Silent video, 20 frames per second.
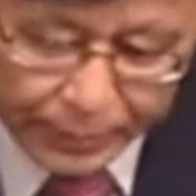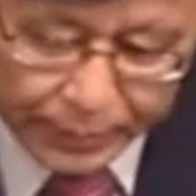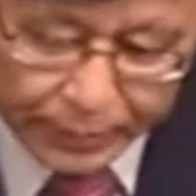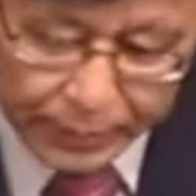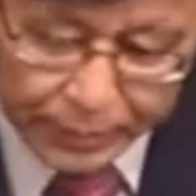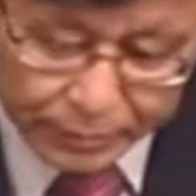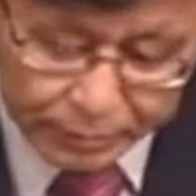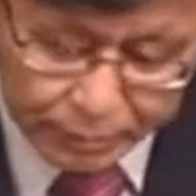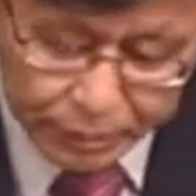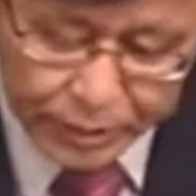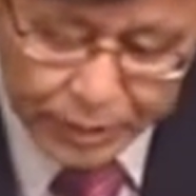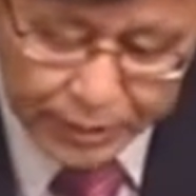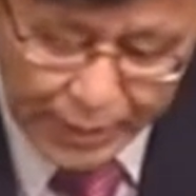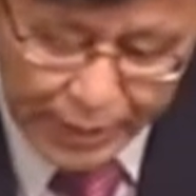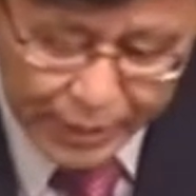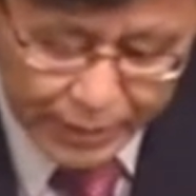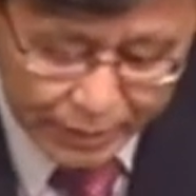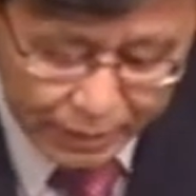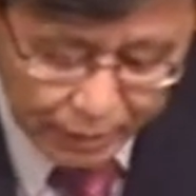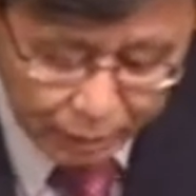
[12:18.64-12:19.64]
끊어지지
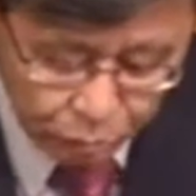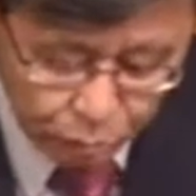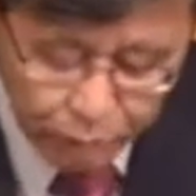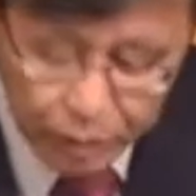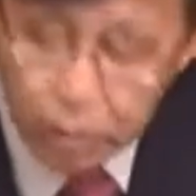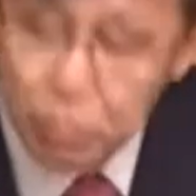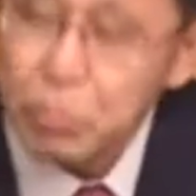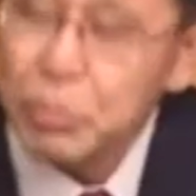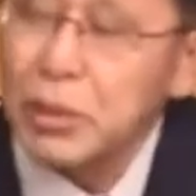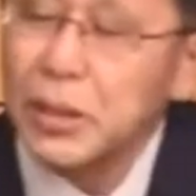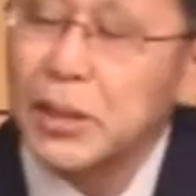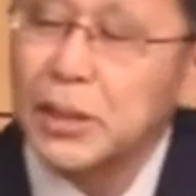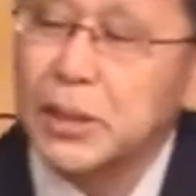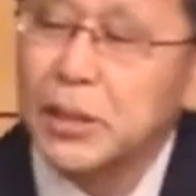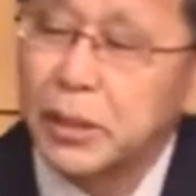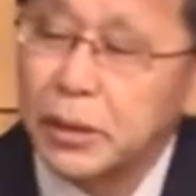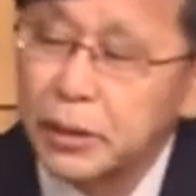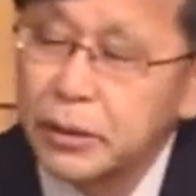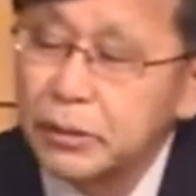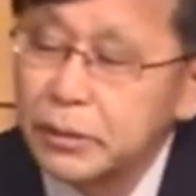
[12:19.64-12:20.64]
않게 되기
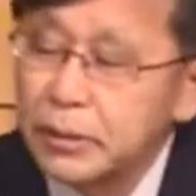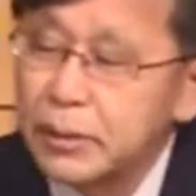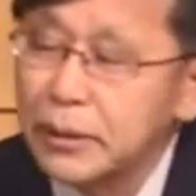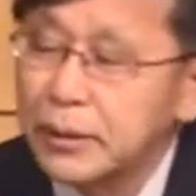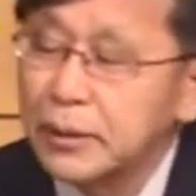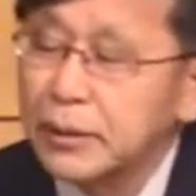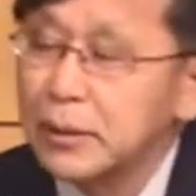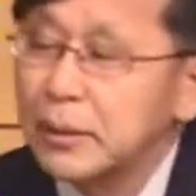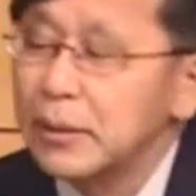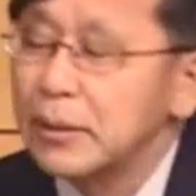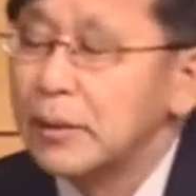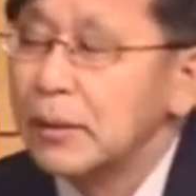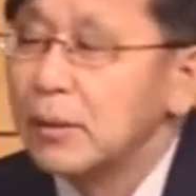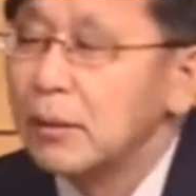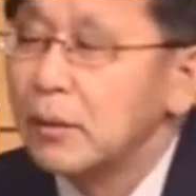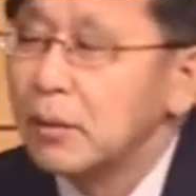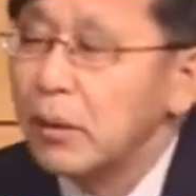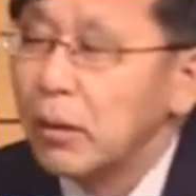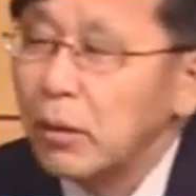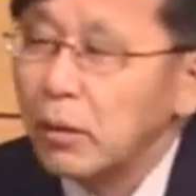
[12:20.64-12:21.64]
위해서
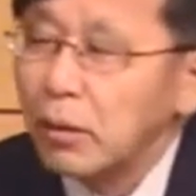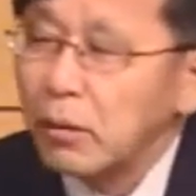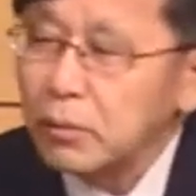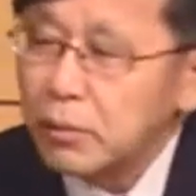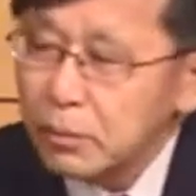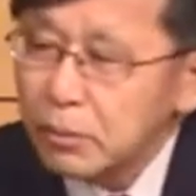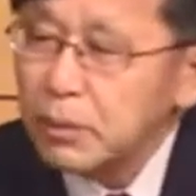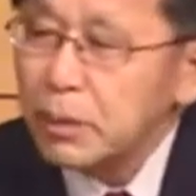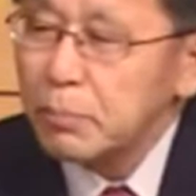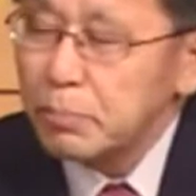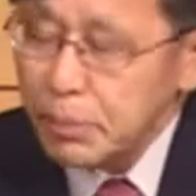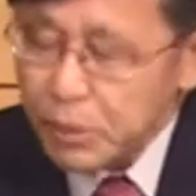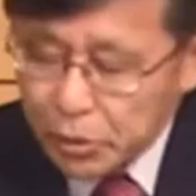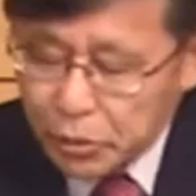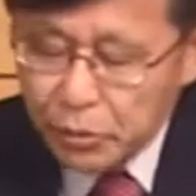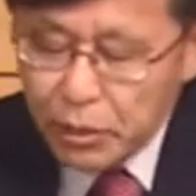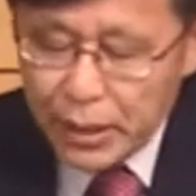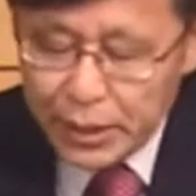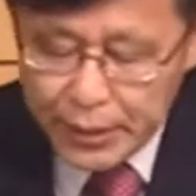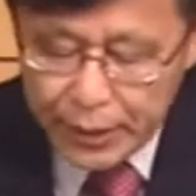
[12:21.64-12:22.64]
어떤 게
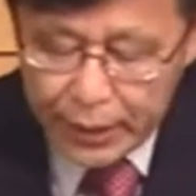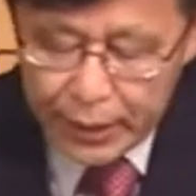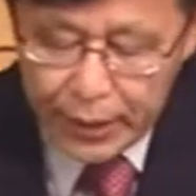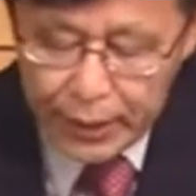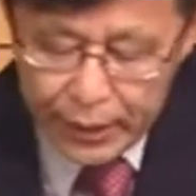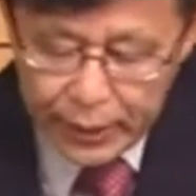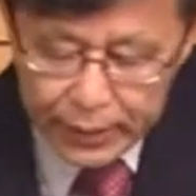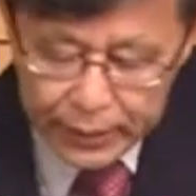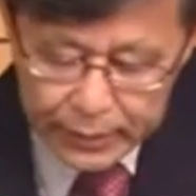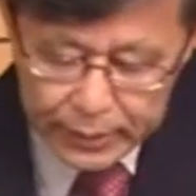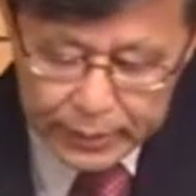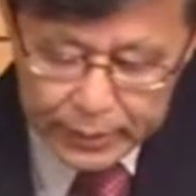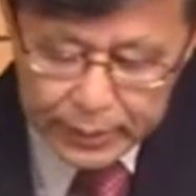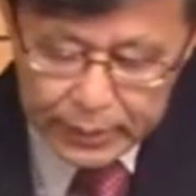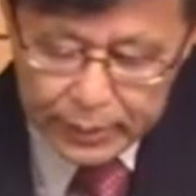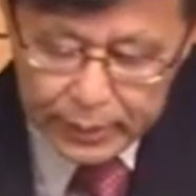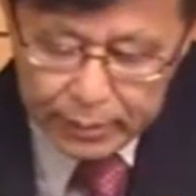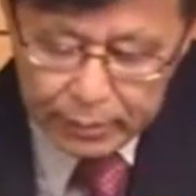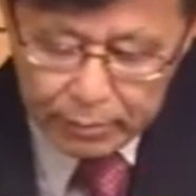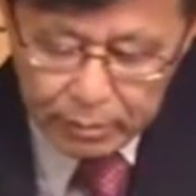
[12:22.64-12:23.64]
필요하냐?
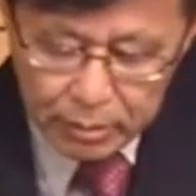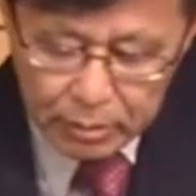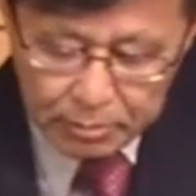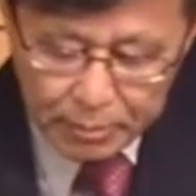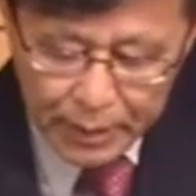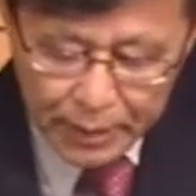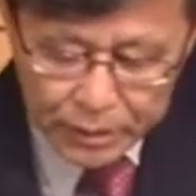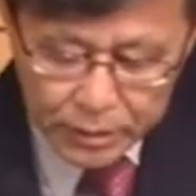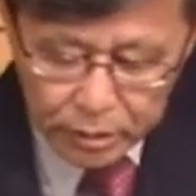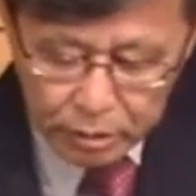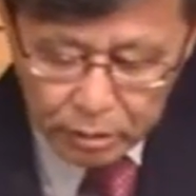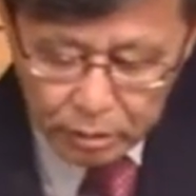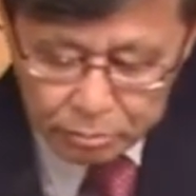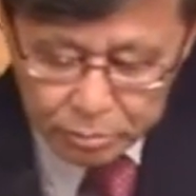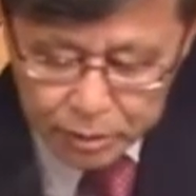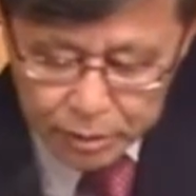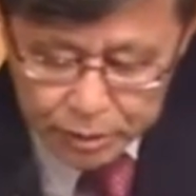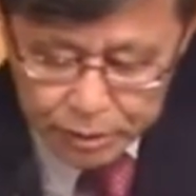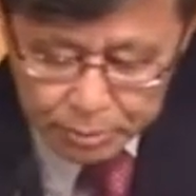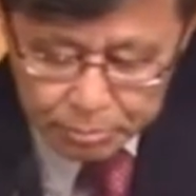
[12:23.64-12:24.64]
오늘
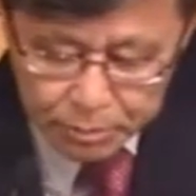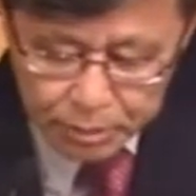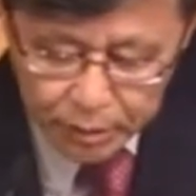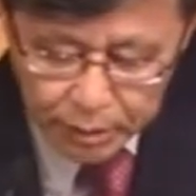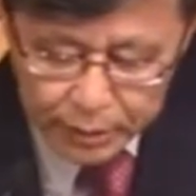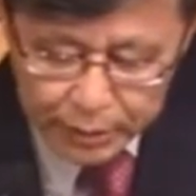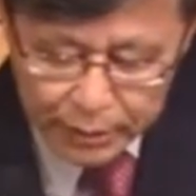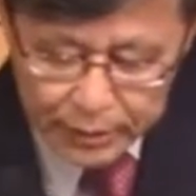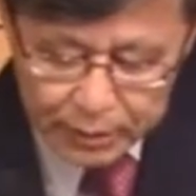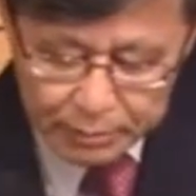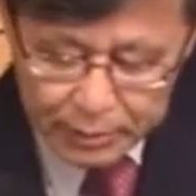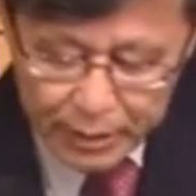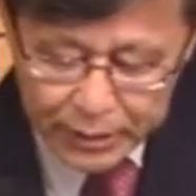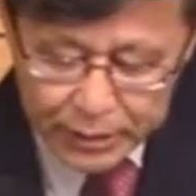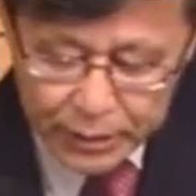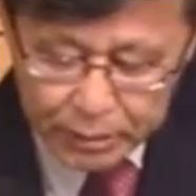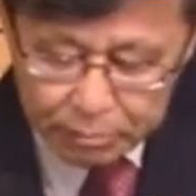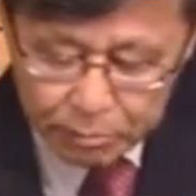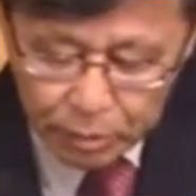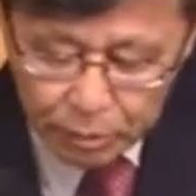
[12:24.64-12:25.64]
8절로부터 10절까지
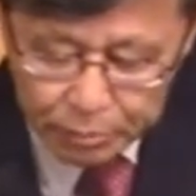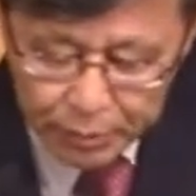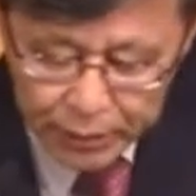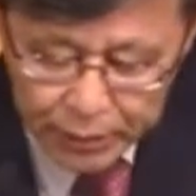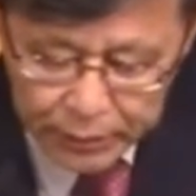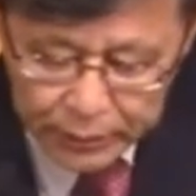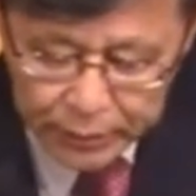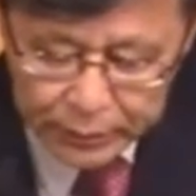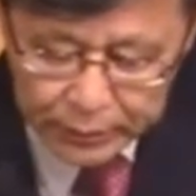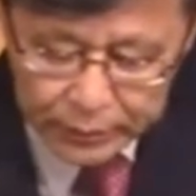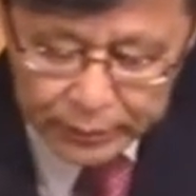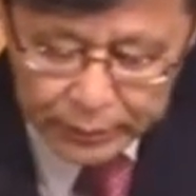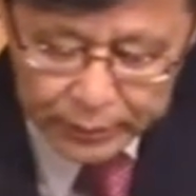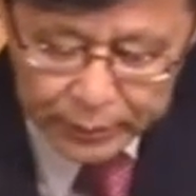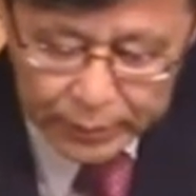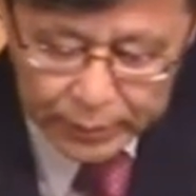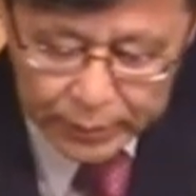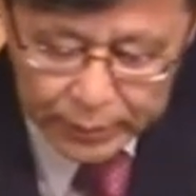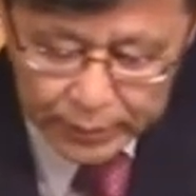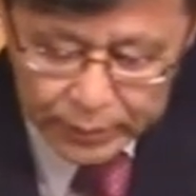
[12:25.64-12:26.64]
말씀 보면은
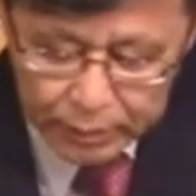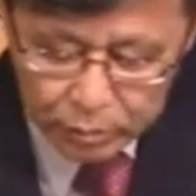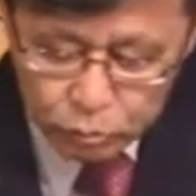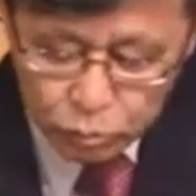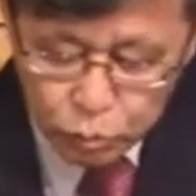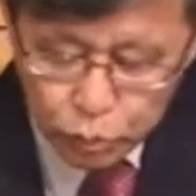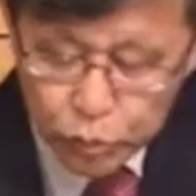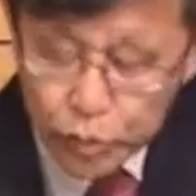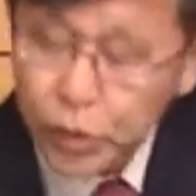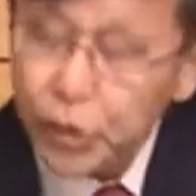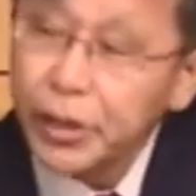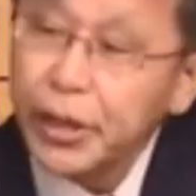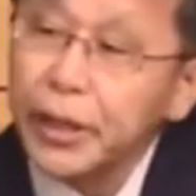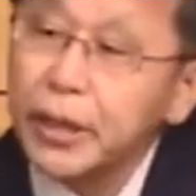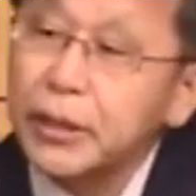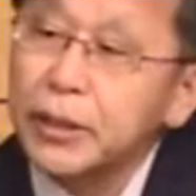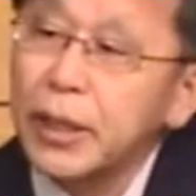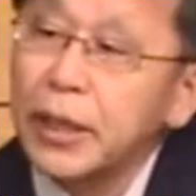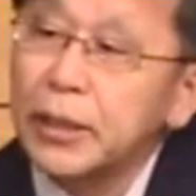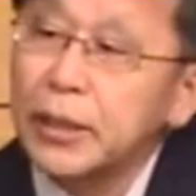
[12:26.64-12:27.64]
9절에
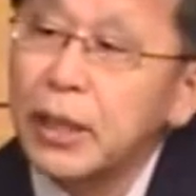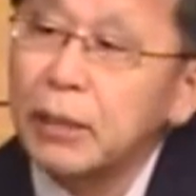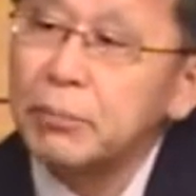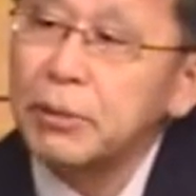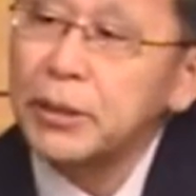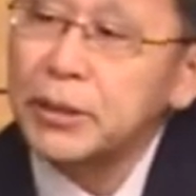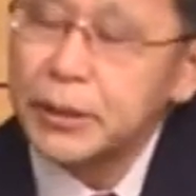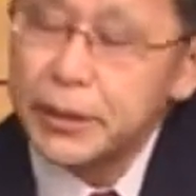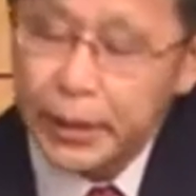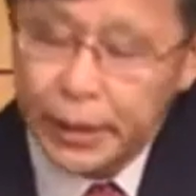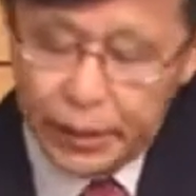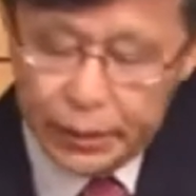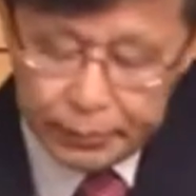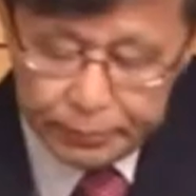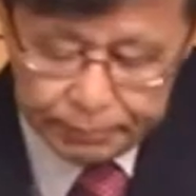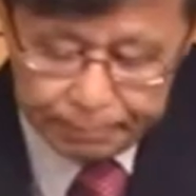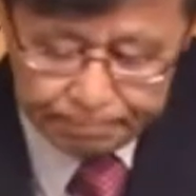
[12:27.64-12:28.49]
그 해답이 있어요.